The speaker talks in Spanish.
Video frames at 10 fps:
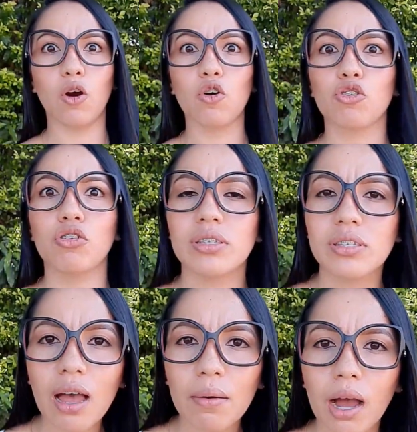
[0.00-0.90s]

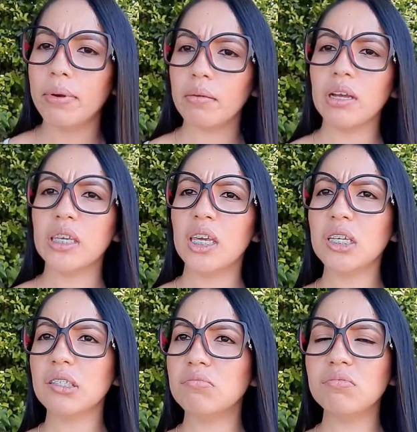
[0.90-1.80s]
horrorizaba. Pero aquí
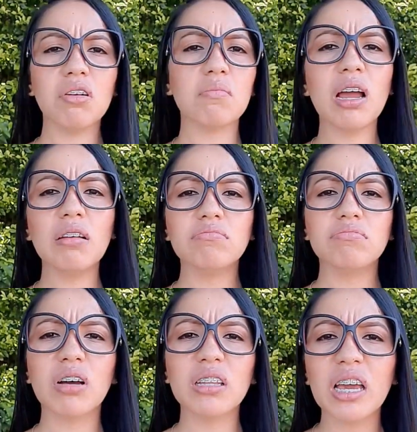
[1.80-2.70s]
es normal.
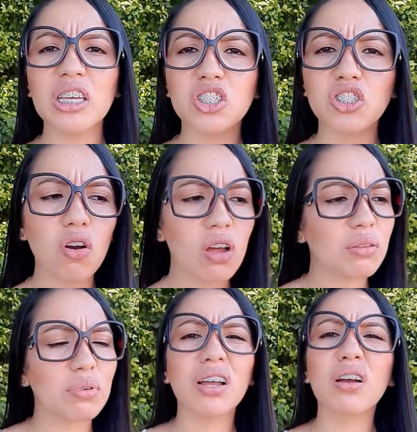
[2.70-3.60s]
Tú andas en chola,
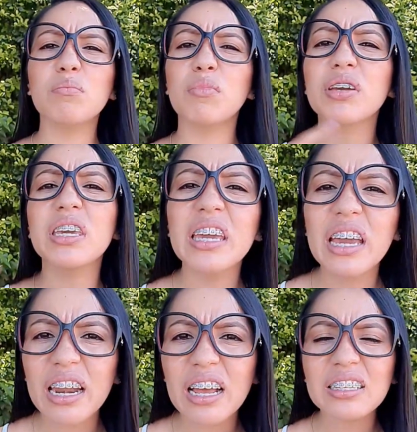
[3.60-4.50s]
tú andas como
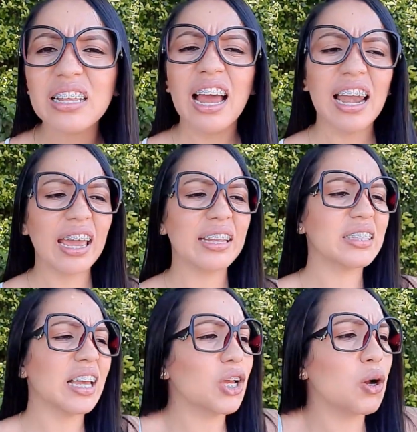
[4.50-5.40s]
quieras, la gente
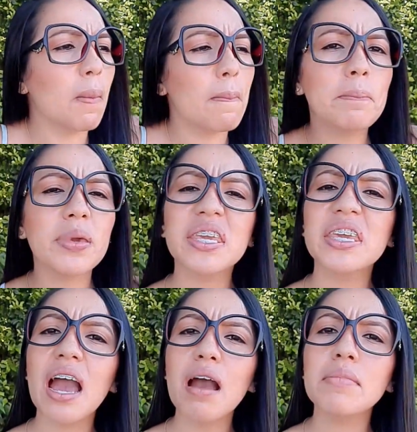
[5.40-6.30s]
sale con pijamas.
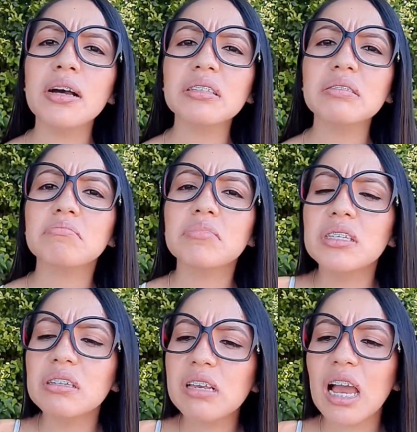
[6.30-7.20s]

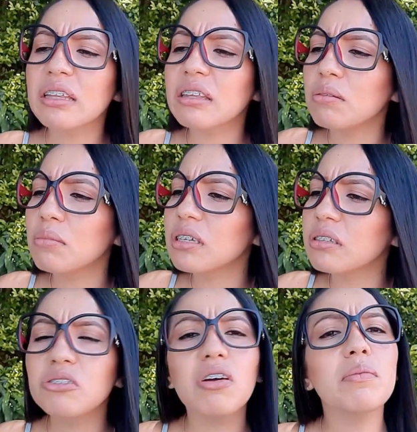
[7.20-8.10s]
Y la gente como que
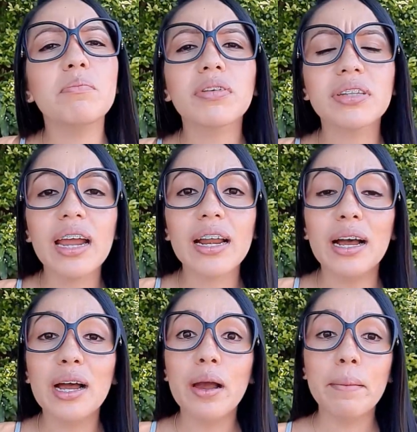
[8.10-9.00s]
si no le
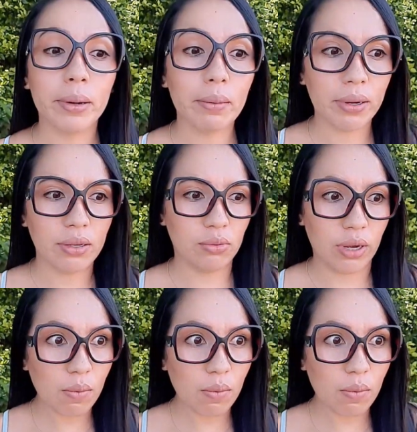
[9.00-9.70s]
importara. Pero en Venezuela